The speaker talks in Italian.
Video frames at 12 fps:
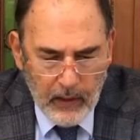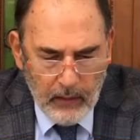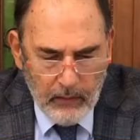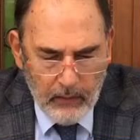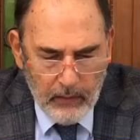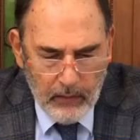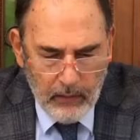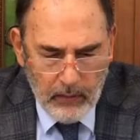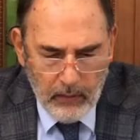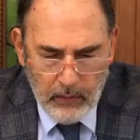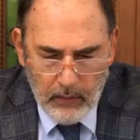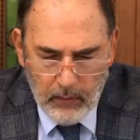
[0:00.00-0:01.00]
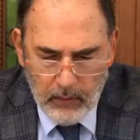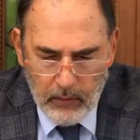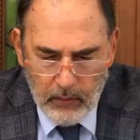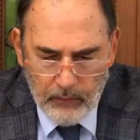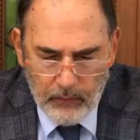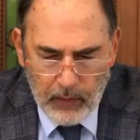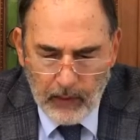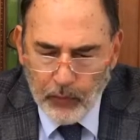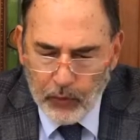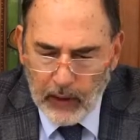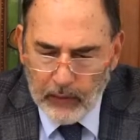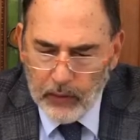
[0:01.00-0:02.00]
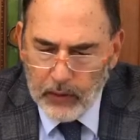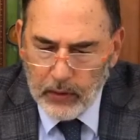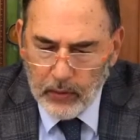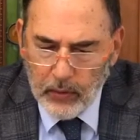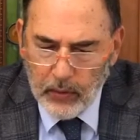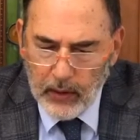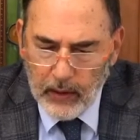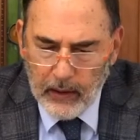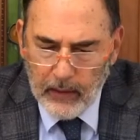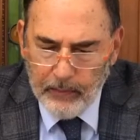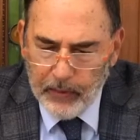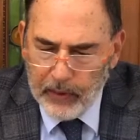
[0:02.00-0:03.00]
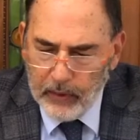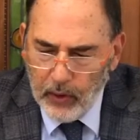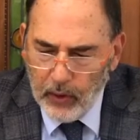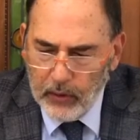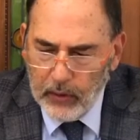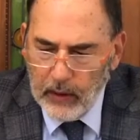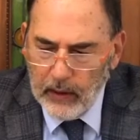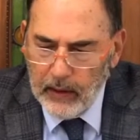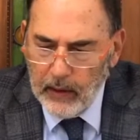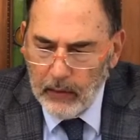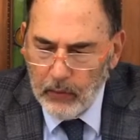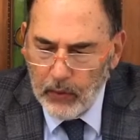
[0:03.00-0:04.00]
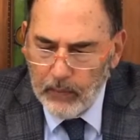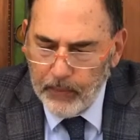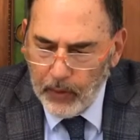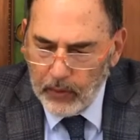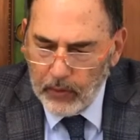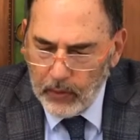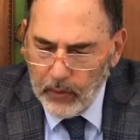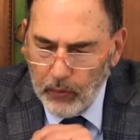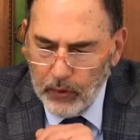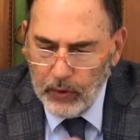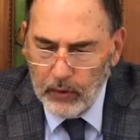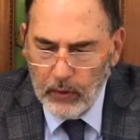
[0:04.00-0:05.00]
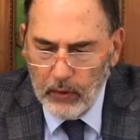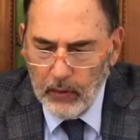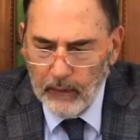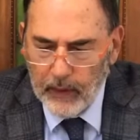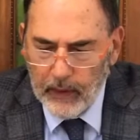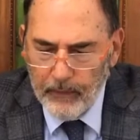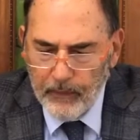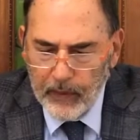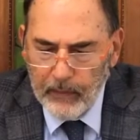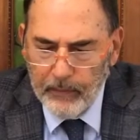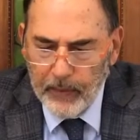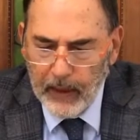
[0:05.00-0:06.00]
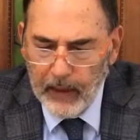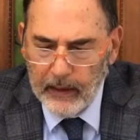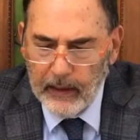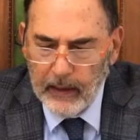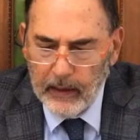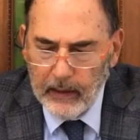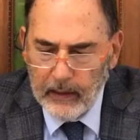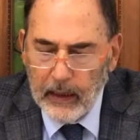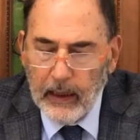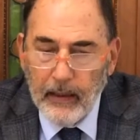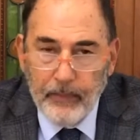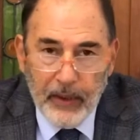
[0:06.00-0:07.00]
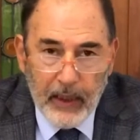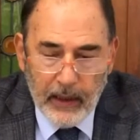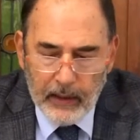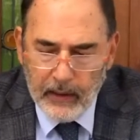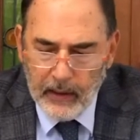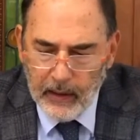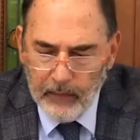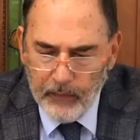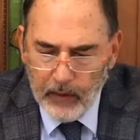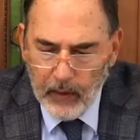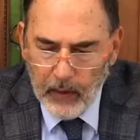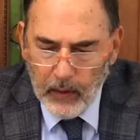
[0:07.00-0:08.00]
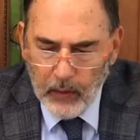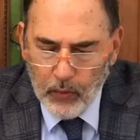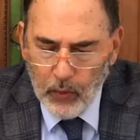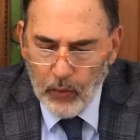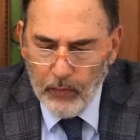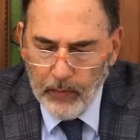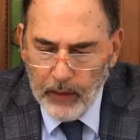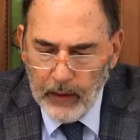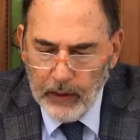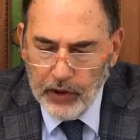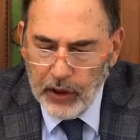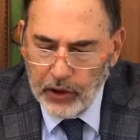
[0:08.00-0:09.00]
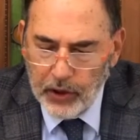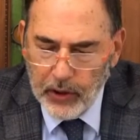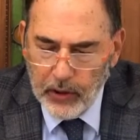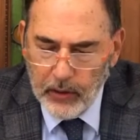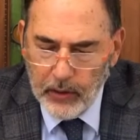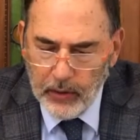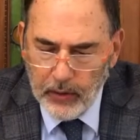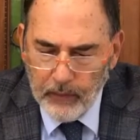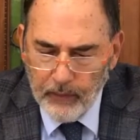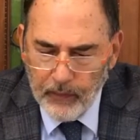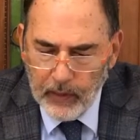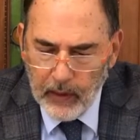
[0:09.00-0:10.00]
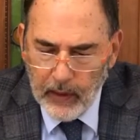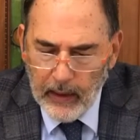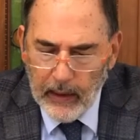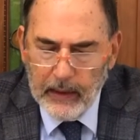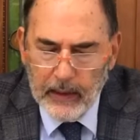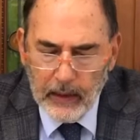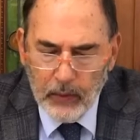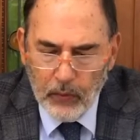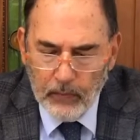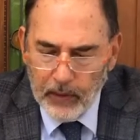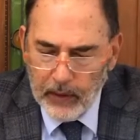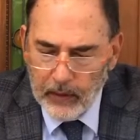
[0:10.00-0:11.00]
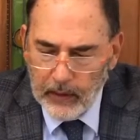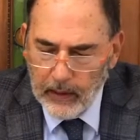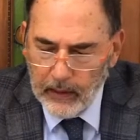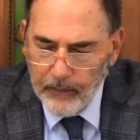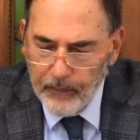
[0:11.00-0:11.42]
Eh, tramontato il sole, pernotta lì in quel posto in cui si trova prende delle pietre come giaciglio e si addormenta.